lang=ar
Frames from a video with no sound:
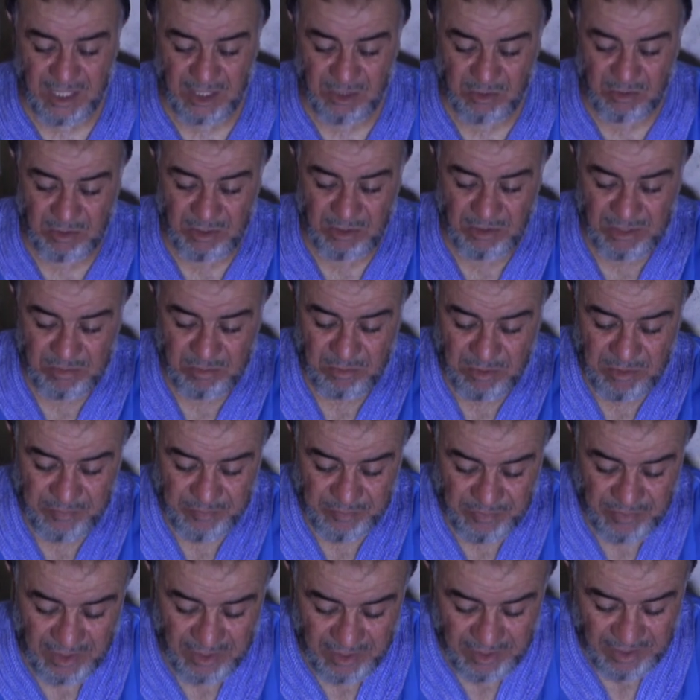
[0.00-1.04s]
كتقول لي واسمه
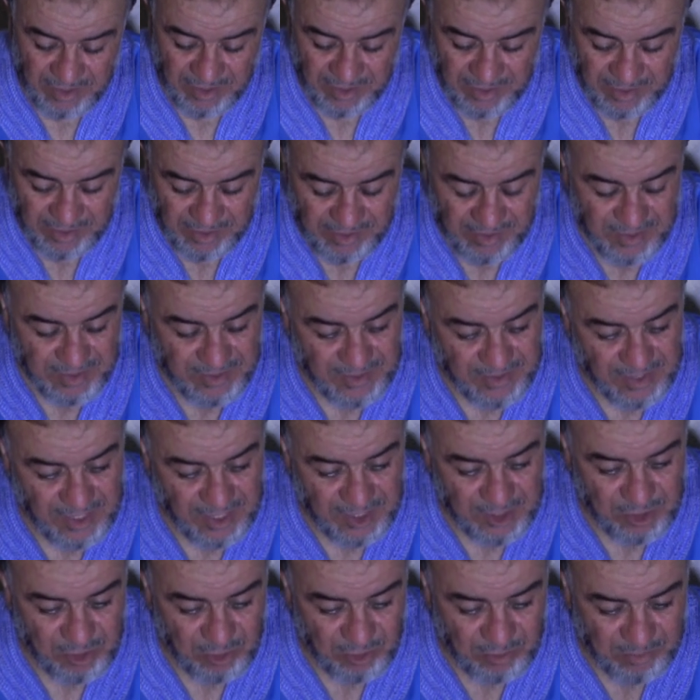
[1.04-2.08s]

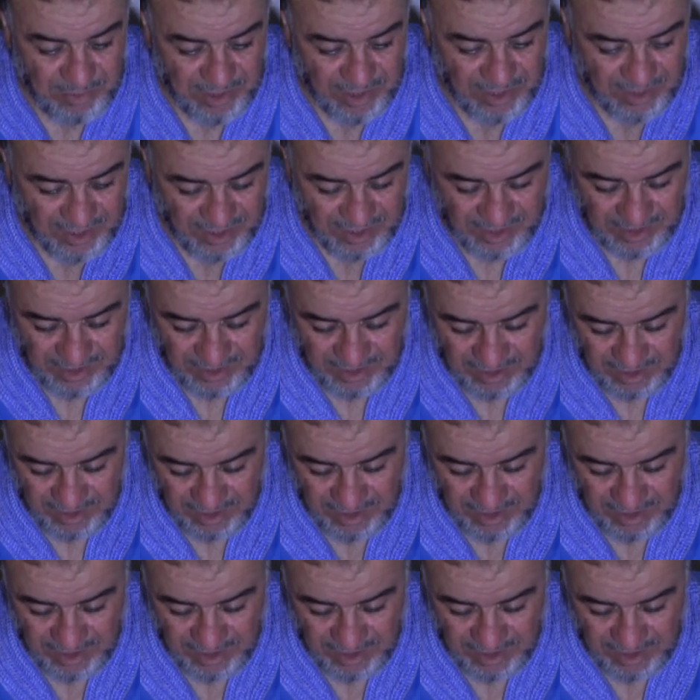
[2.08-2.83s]
يستهزئ بالدين